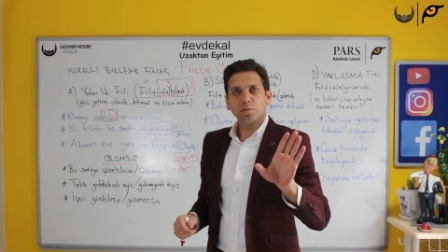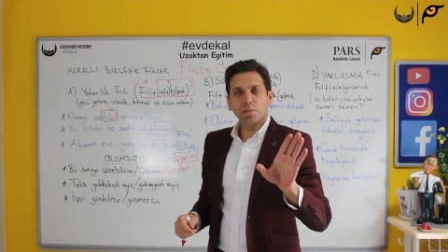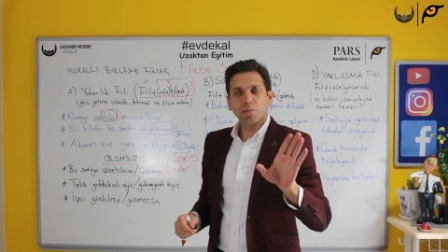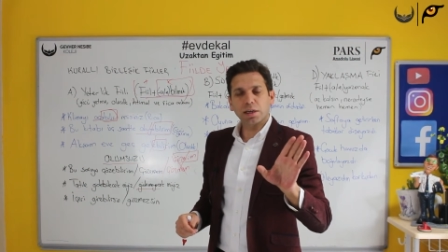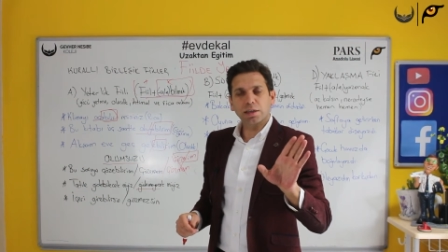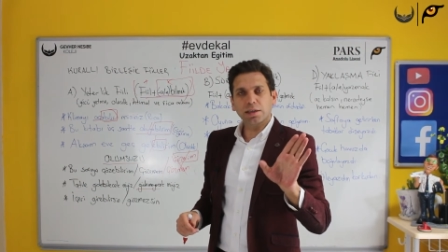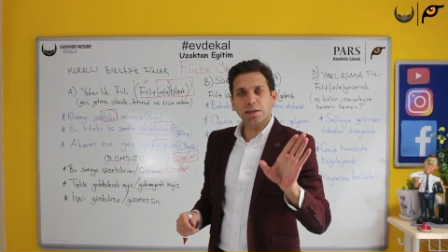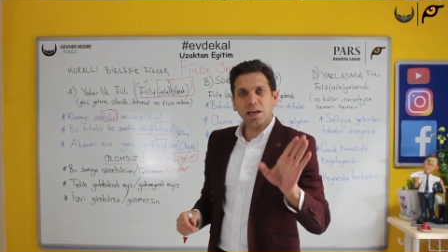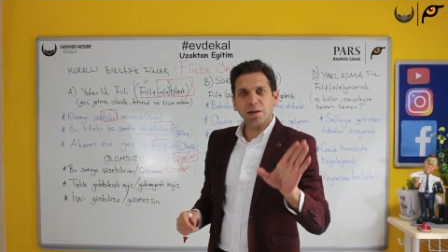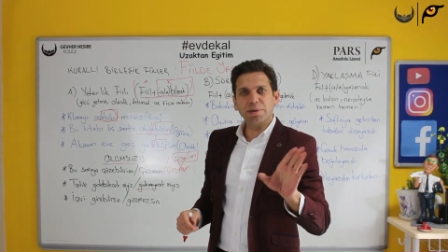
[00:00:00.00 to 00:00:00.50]

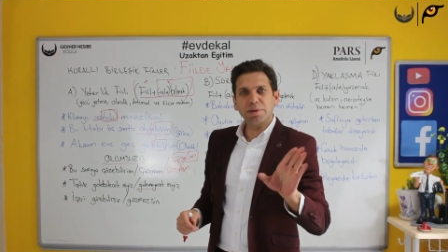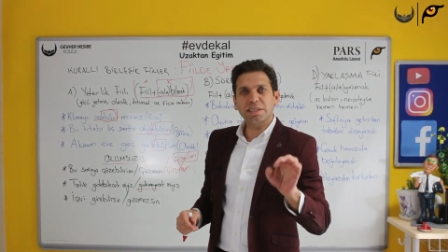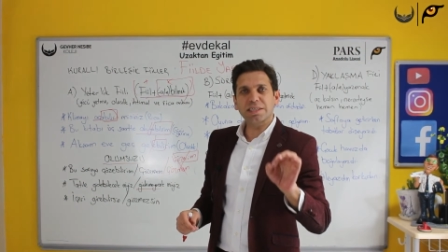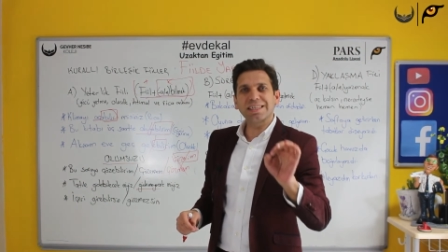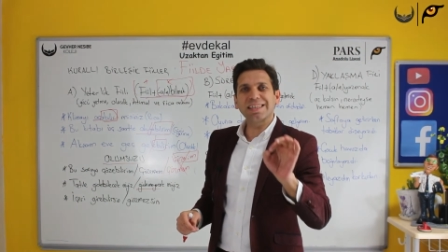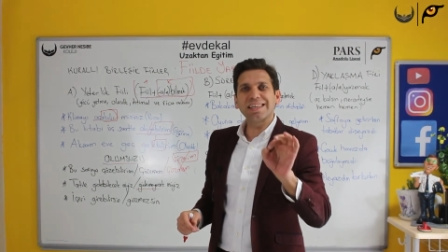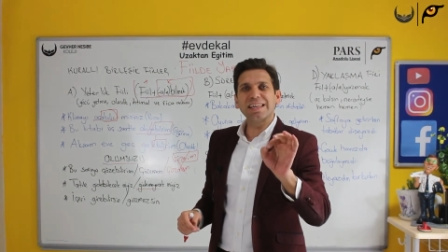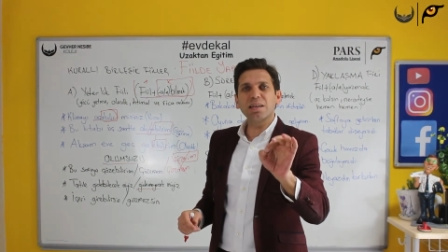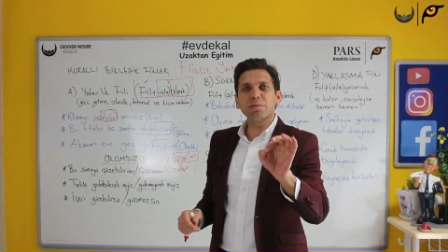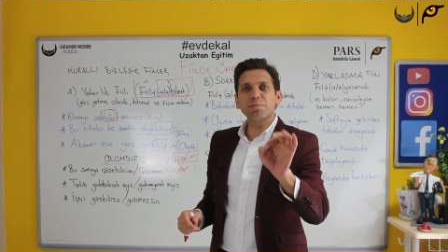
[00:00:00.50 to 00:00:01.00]
Bak
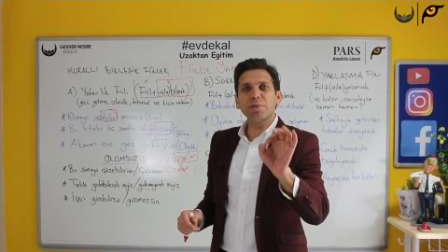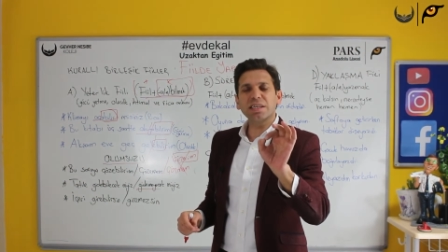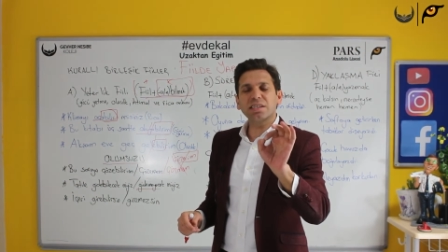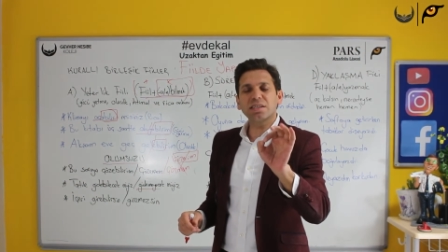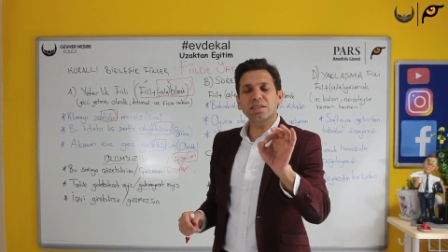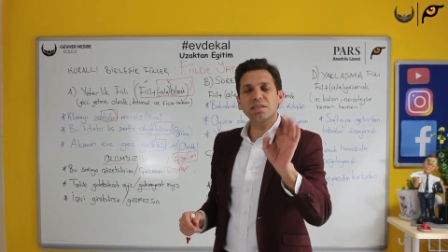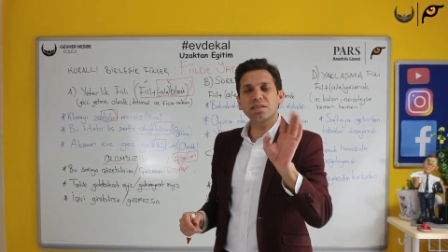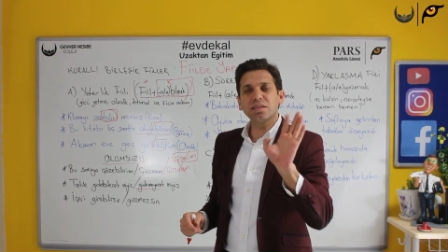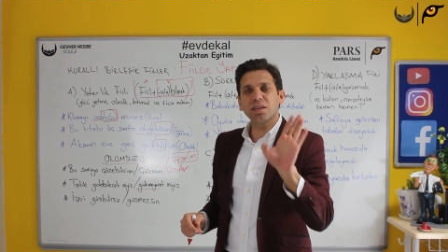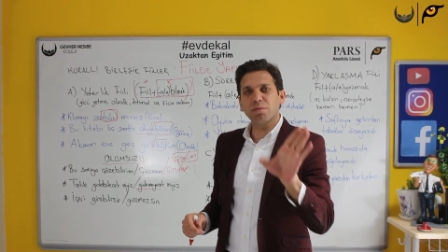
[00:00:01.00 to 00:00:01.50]
giremezsin,
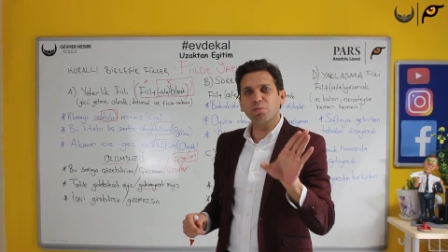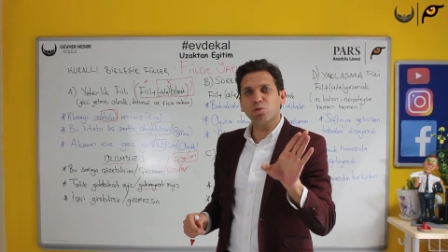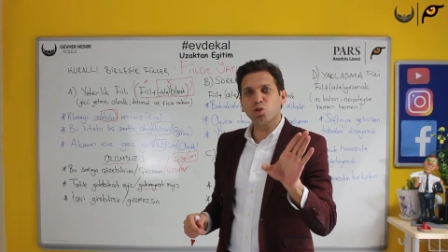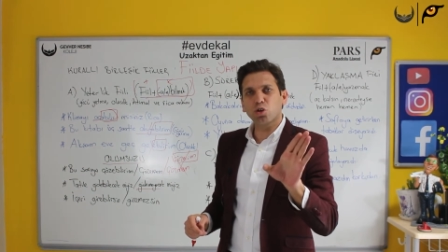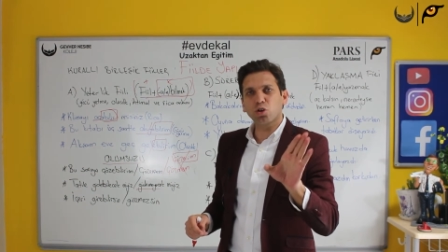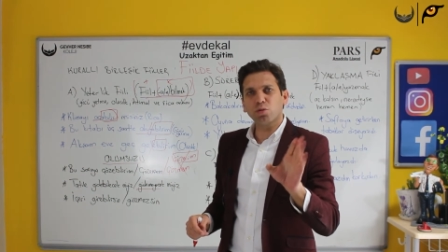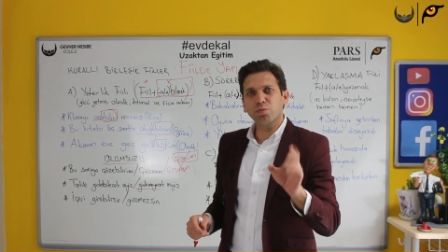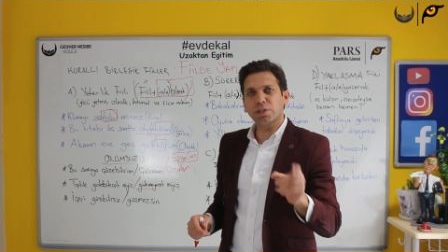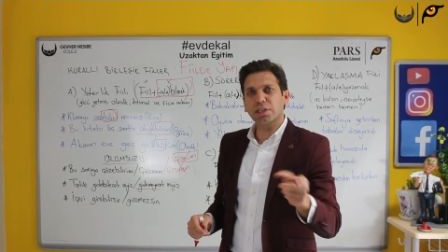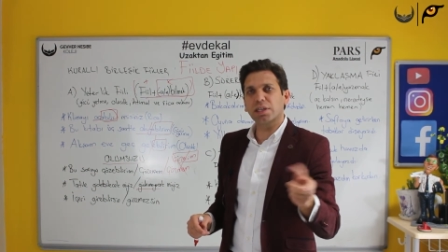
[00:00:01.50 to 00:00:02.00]
girmezsin
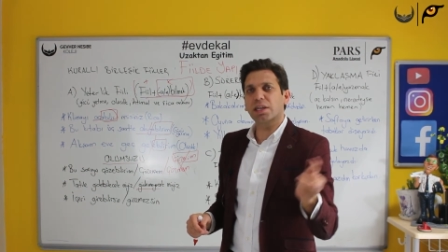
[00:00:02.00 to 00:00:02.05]
demiyorum,